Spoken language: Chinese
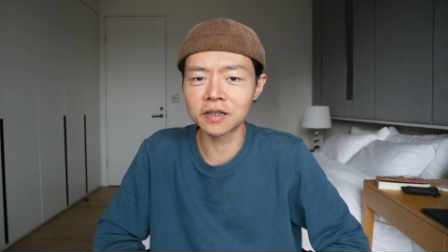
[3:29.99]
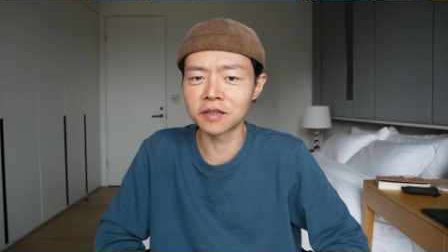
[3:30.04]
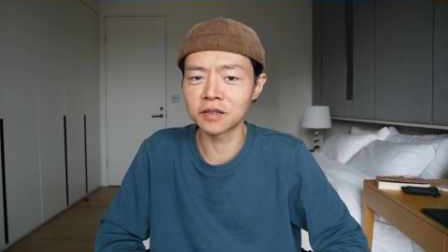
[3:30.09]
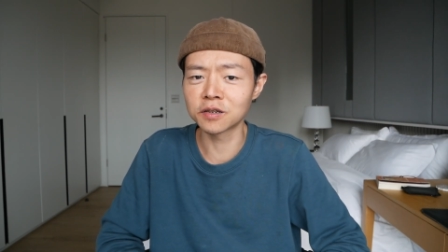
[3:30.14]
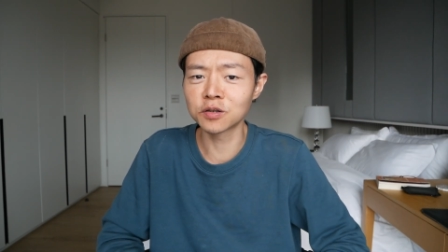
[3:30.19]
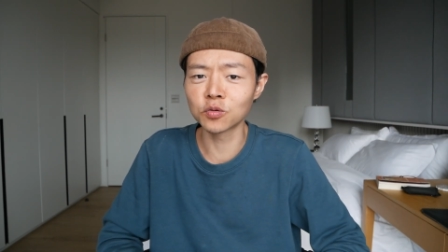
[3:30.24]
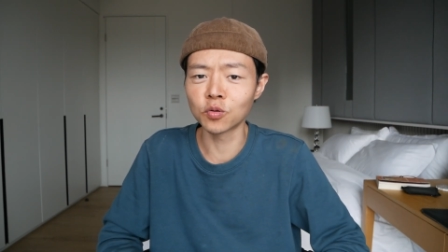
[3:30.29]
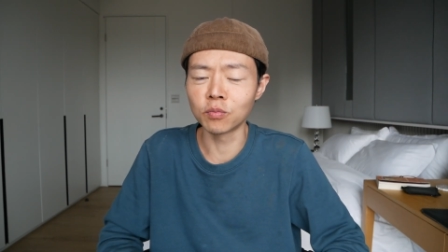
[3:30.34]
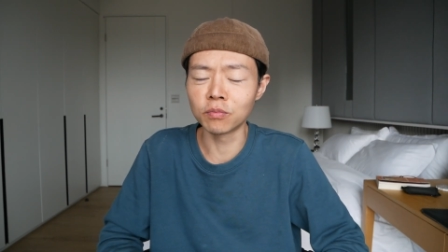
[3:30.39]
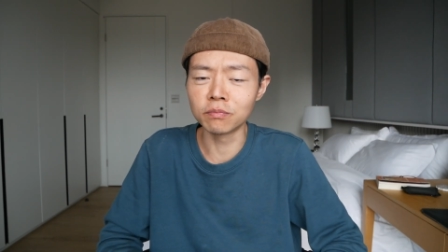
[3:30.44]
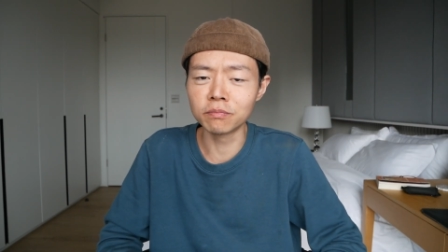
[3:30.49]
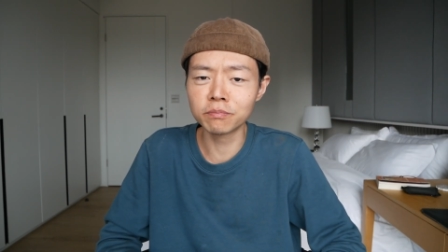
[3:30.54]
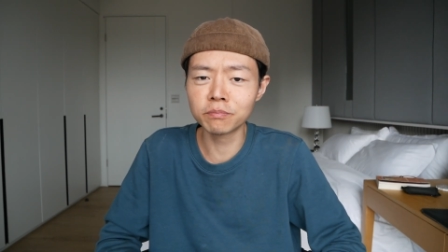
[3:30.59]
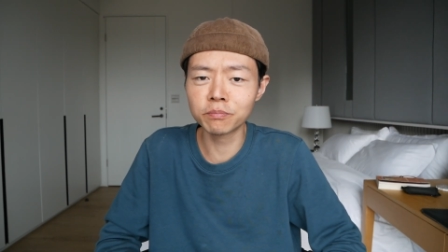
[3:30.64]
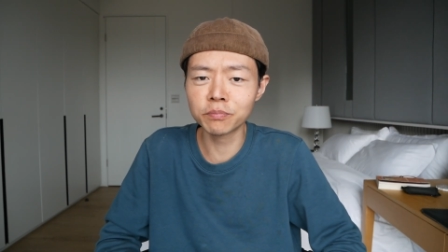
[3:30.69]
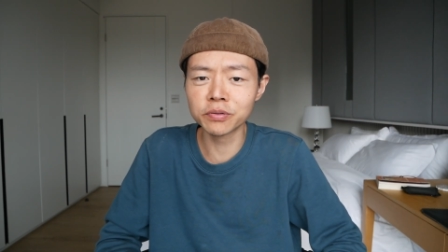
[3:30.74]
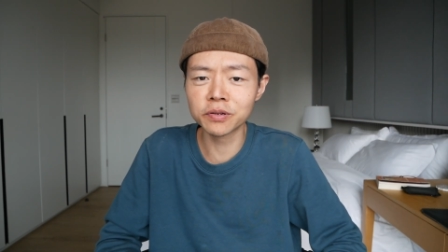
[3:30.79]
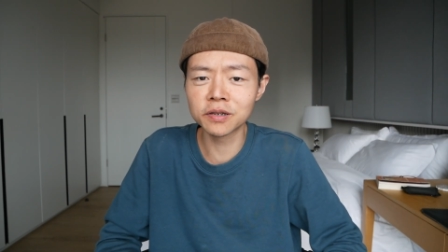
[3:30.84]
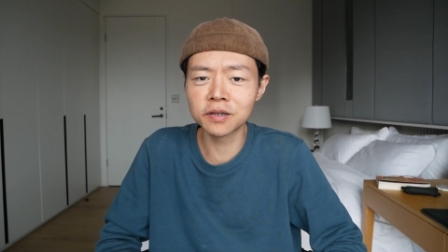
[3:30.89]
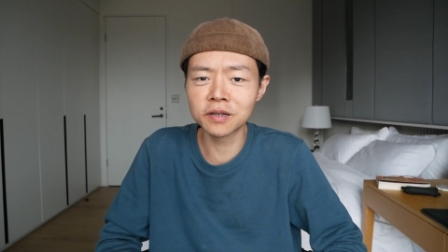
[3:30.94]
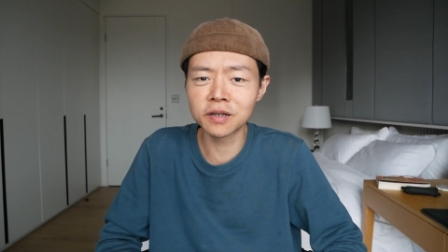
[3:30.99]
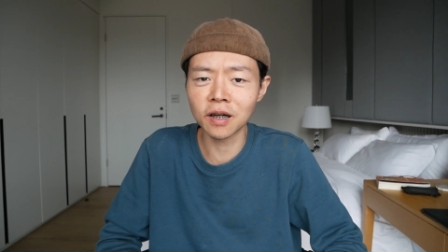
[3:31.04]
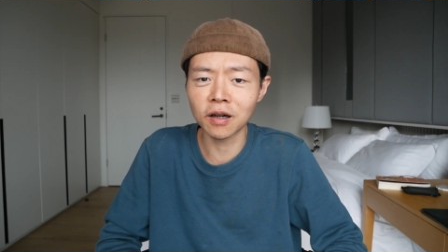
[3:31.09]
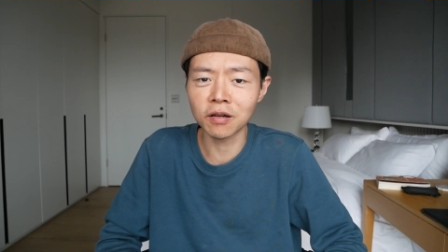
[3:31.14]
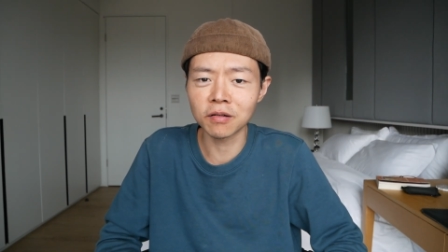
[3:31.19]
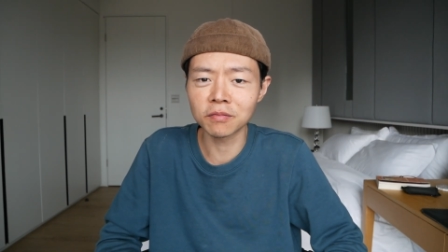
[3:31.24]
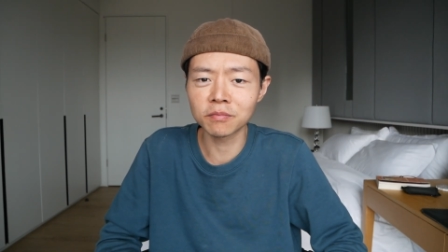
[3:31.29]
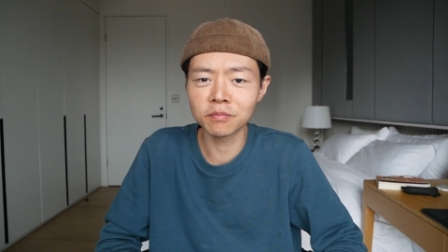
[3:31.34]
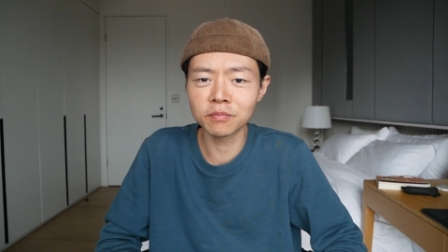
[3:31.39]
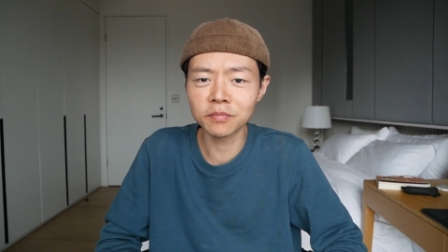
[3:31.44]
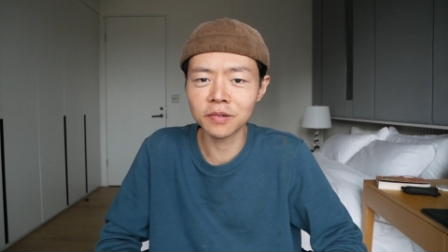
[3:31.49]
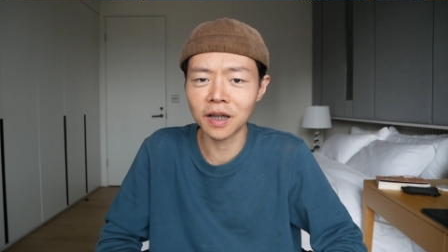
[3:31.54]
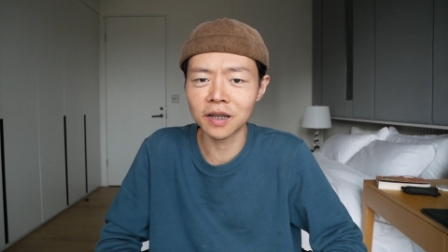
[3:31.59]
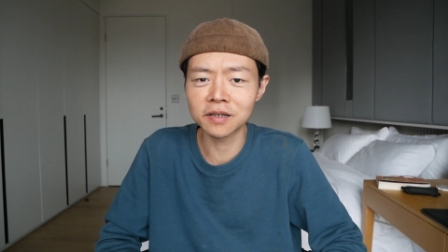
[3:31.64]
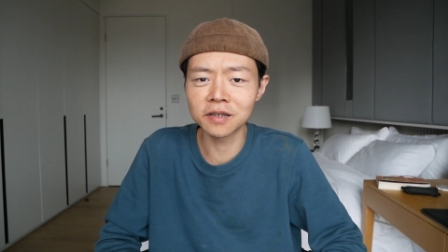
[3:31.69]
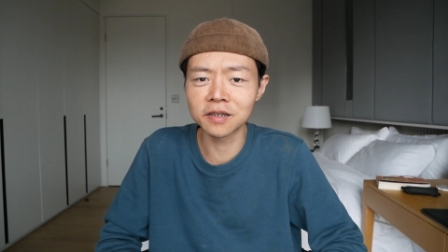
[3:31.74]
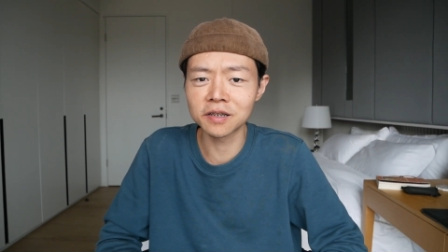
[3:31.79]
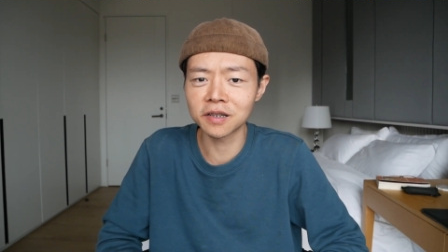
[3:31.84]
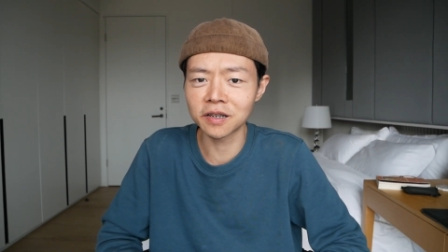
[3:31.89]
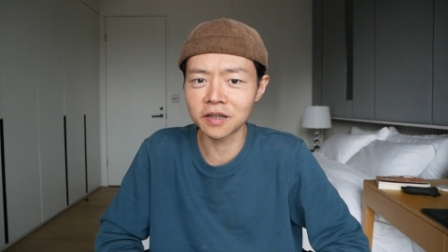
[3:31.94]
只是我们不知道他
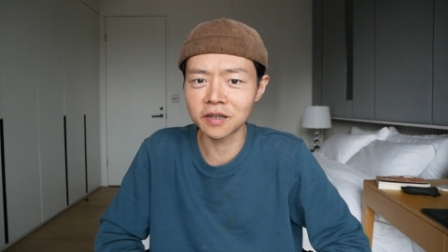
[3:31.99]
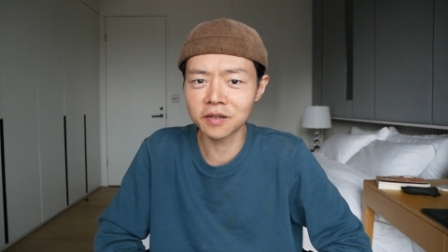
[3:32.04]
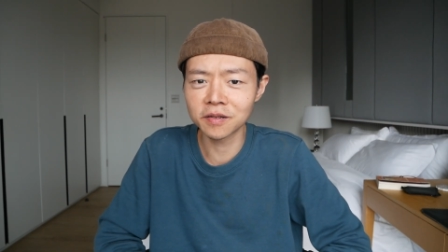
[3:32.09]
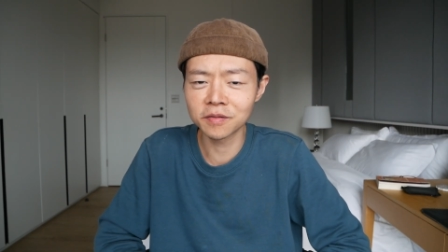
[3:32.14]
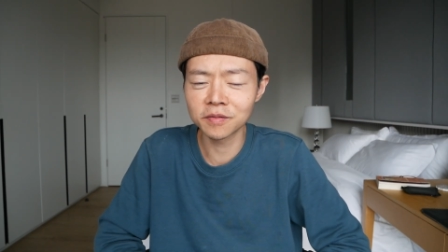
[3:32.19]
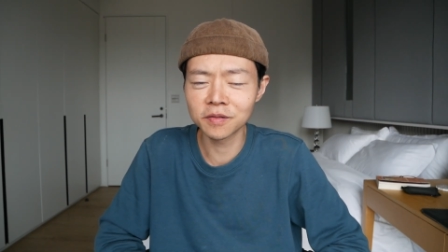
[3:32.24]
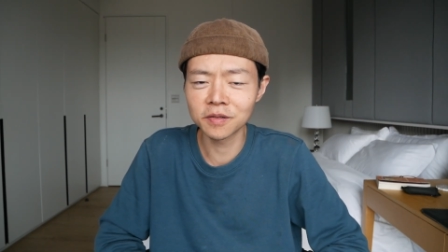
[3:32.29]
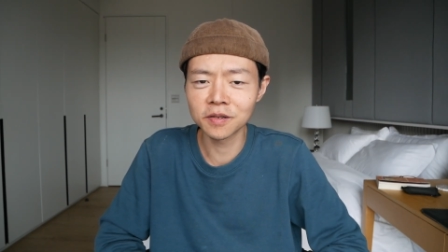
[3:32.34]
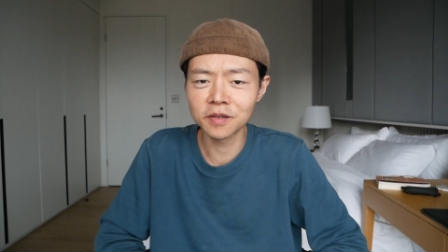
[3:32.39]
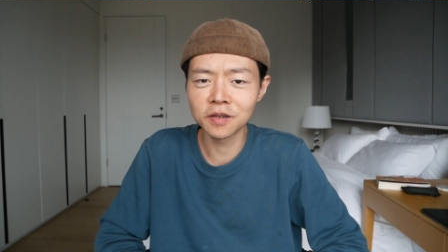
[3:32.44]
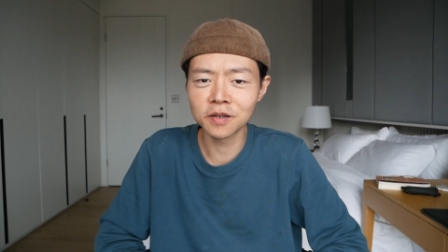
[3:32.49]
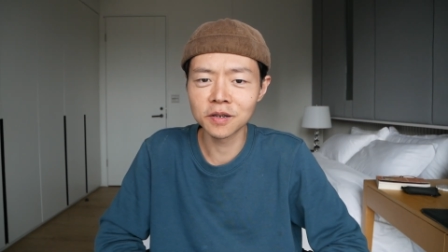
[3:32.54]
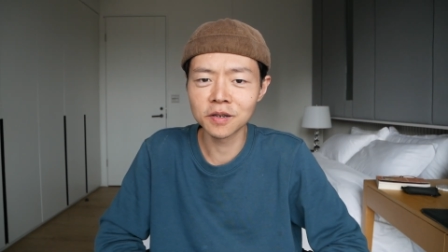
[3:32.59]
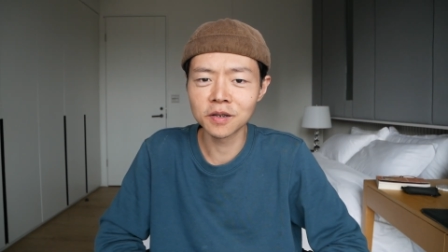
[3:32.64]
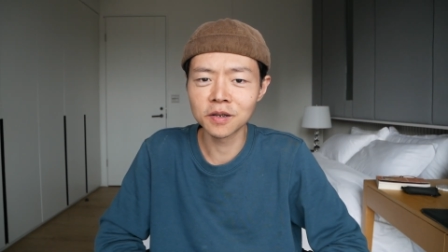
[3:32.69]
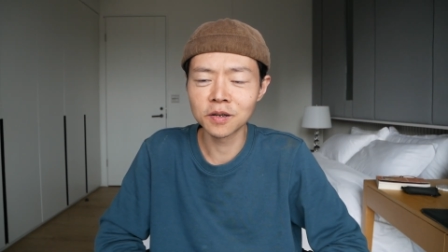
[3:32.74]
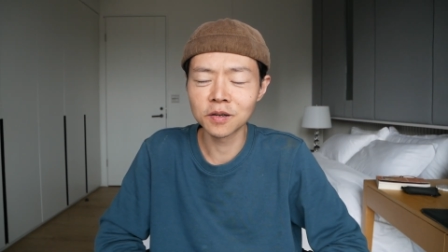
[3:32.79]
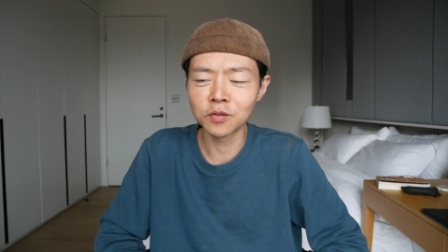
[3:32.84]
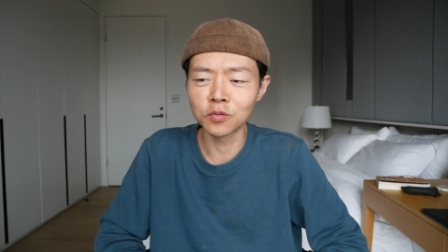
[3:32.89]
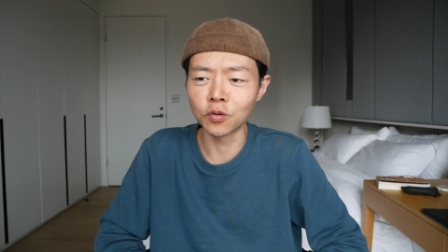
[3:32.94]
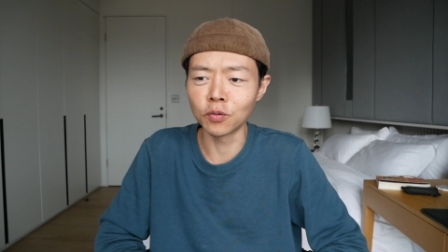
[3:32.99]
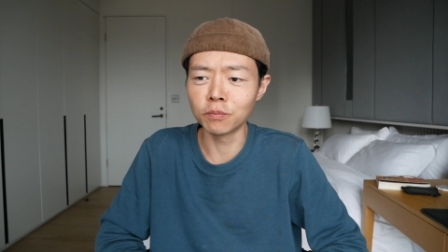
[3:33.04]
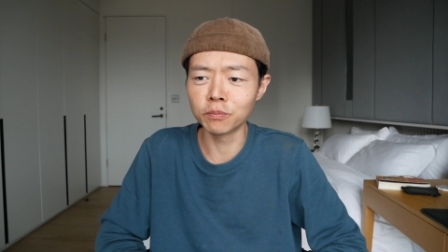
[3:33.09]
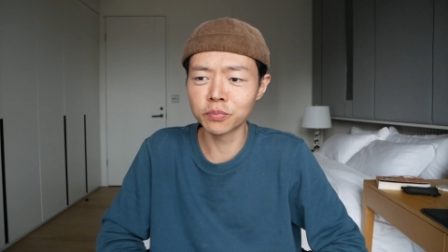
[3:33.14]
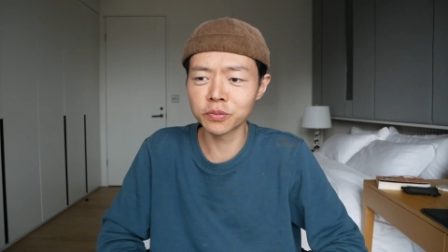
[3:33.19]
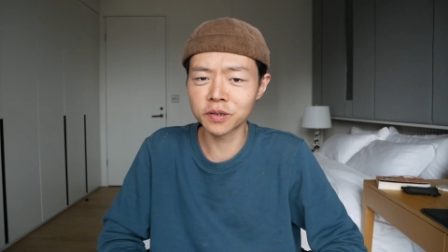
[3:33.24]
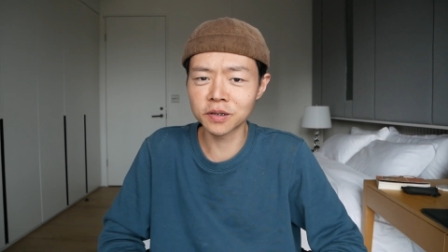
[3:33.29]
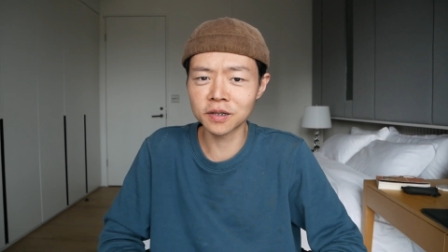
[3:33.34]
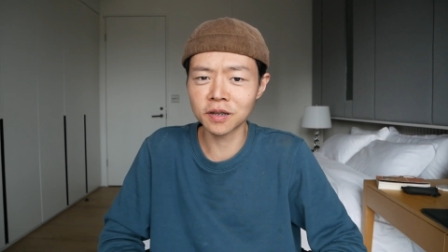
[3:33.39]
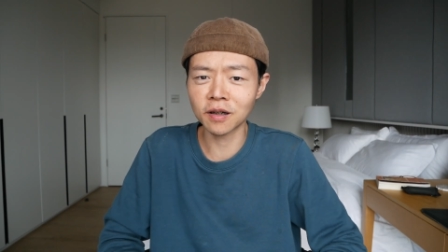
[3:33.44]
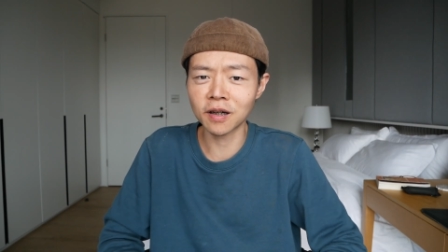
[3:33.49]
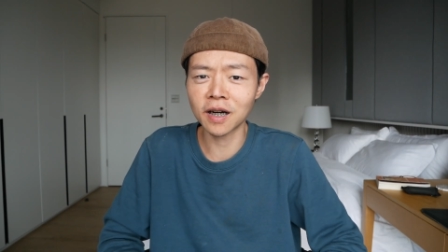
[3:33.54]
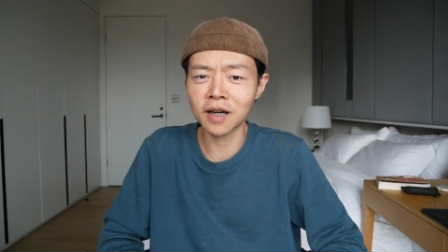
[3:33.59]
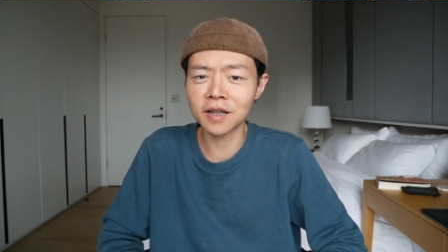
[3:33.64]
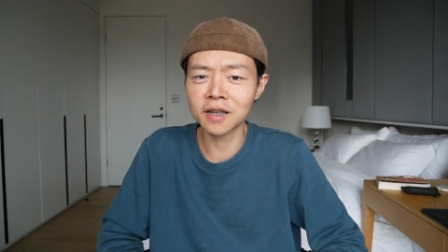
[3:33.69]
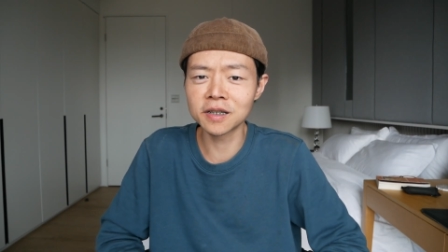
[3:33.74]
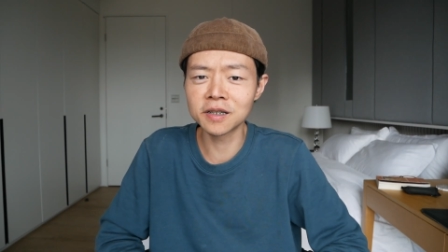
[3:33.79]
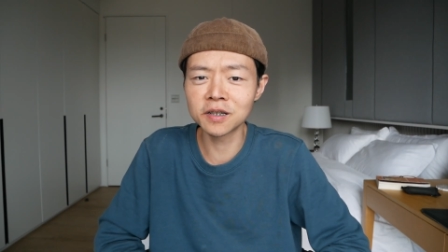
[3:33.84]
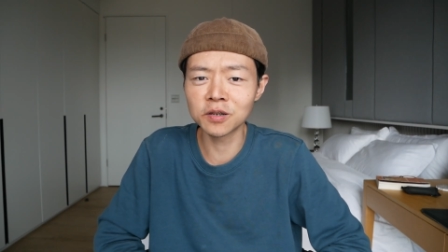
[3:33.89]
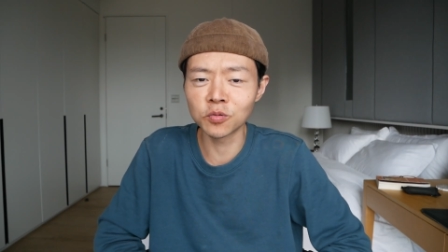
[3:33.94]
是谁，我们不知道他
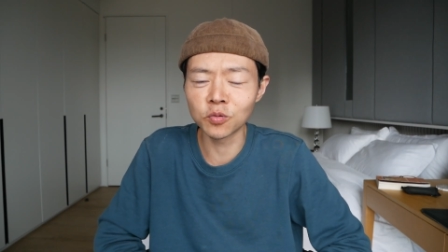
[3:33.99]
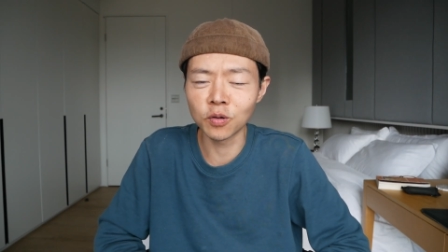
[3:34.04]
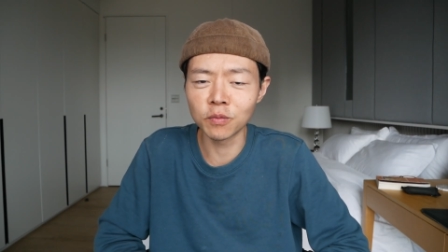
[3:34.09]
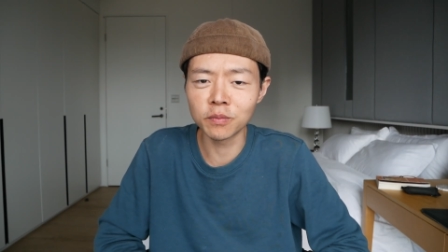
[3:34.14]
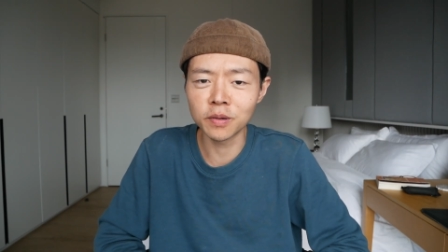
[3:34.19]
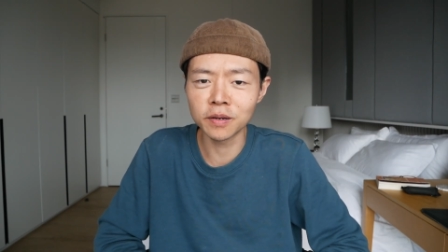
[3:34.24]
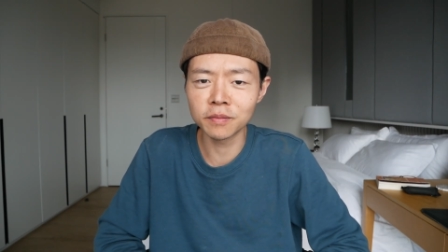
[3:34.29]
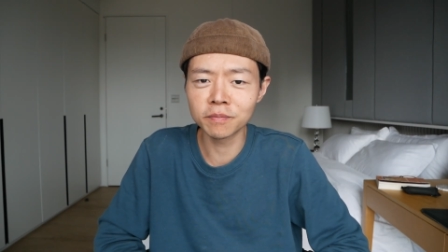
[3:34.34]
跟着我们，